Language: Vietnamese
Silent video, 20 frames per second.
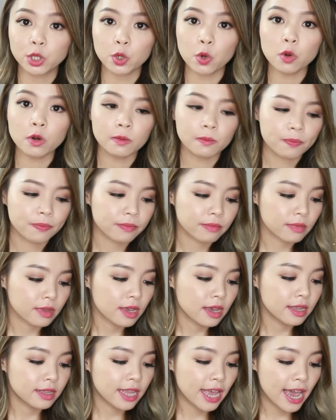chút
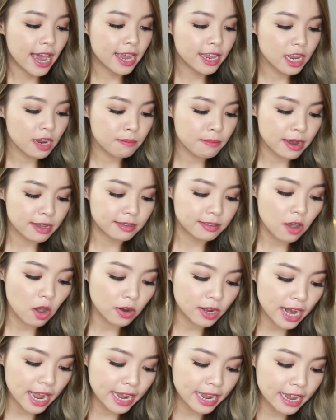Thế nhưng mà
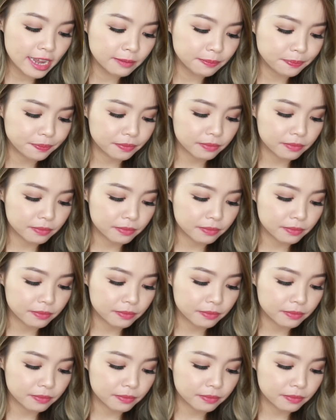son này ấy